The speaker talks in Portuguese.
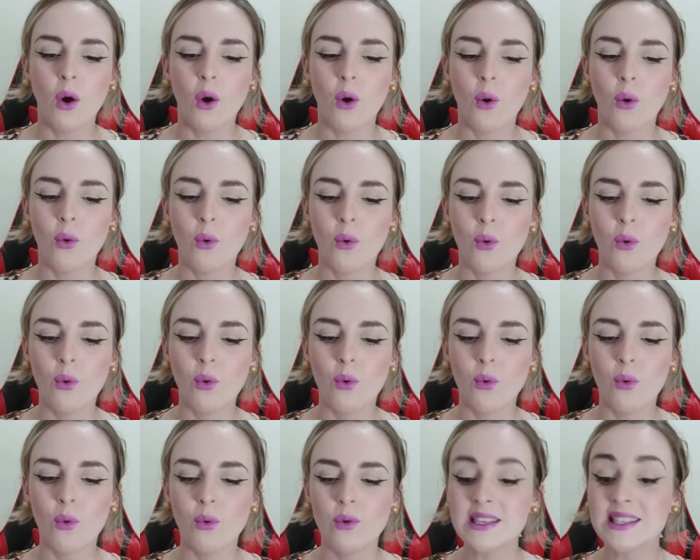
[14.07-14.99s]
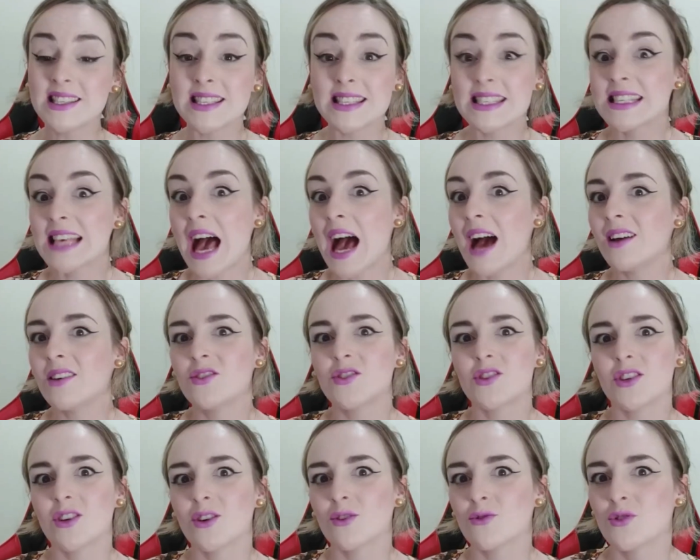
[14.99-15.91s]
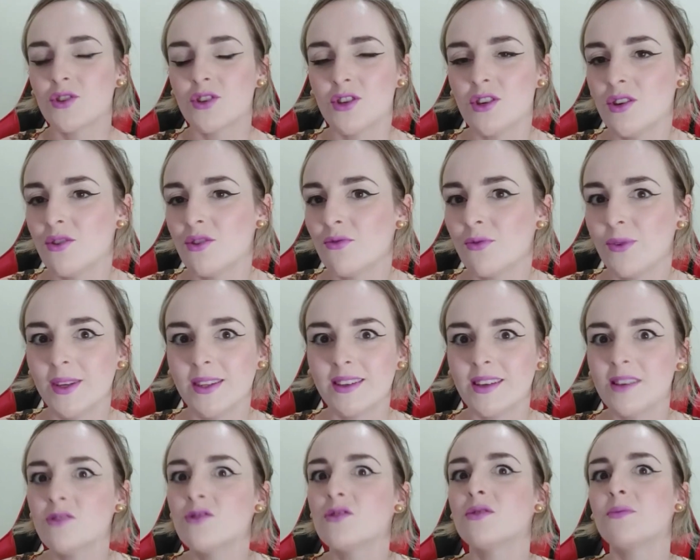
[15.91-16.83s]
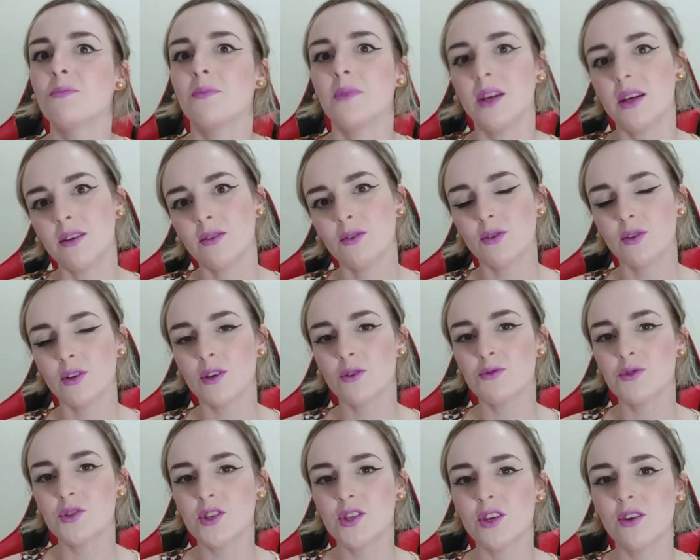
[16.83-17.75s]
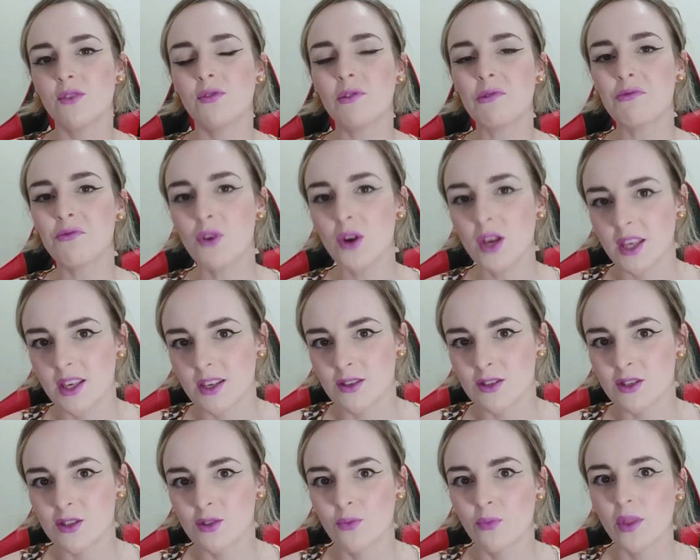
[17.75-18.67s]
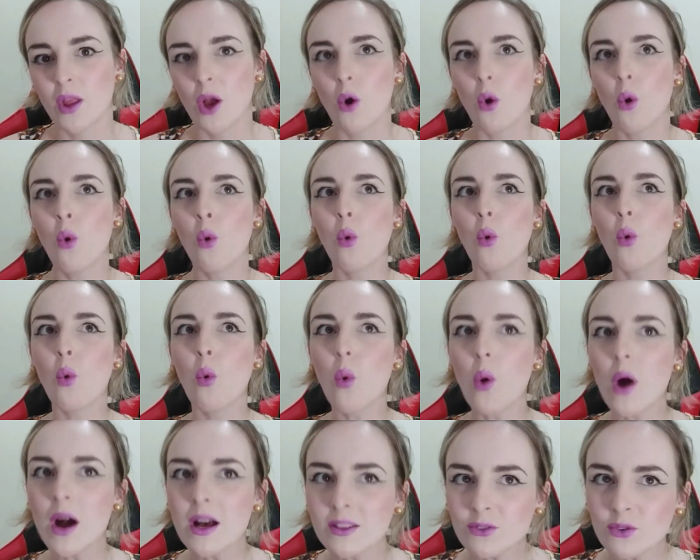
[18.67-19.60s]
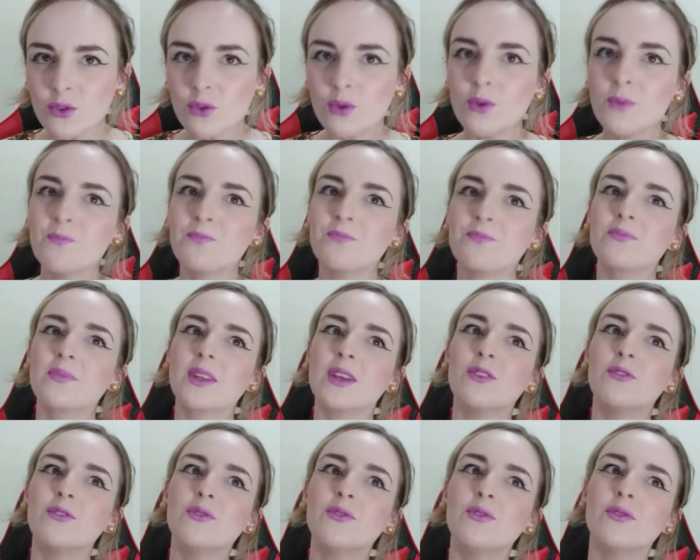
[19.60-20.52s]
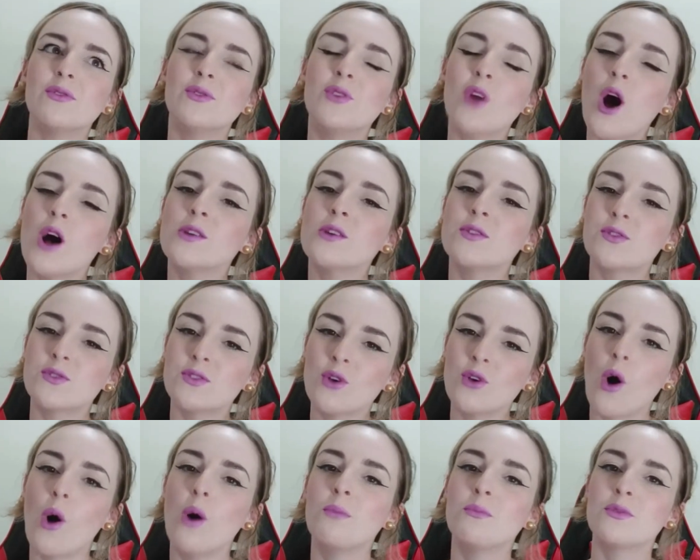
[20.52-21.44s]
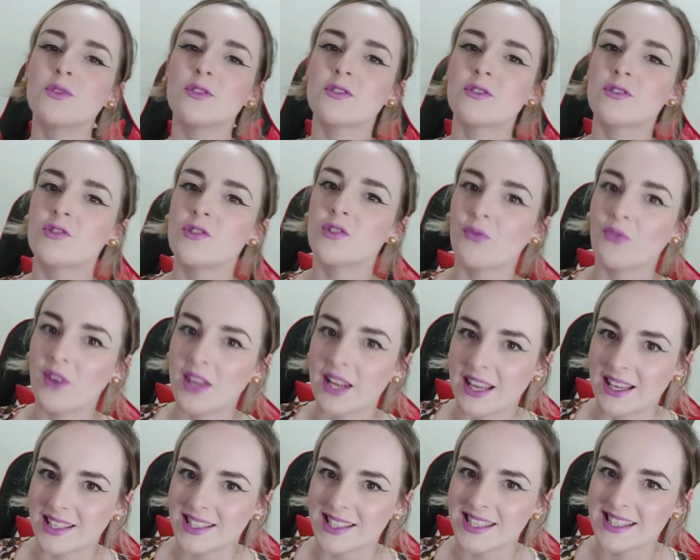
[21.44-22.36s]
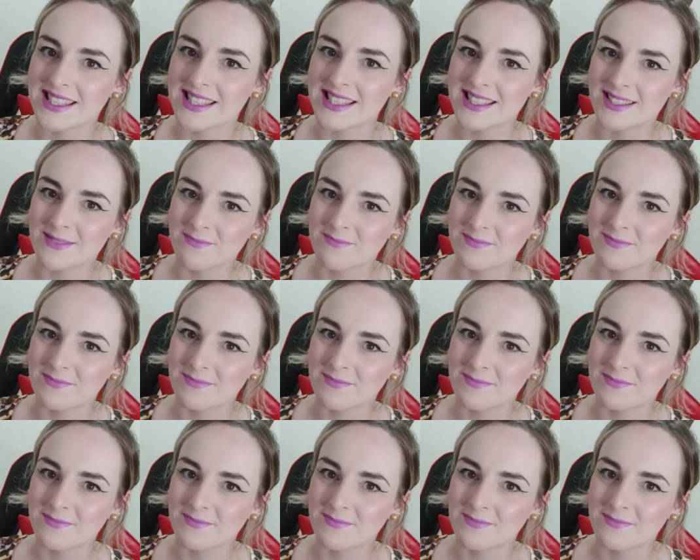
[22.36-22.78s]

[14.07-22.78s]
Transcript: um insight que eu tive, um entendimento que eu tive foi isso: o quanto nós somos diferentes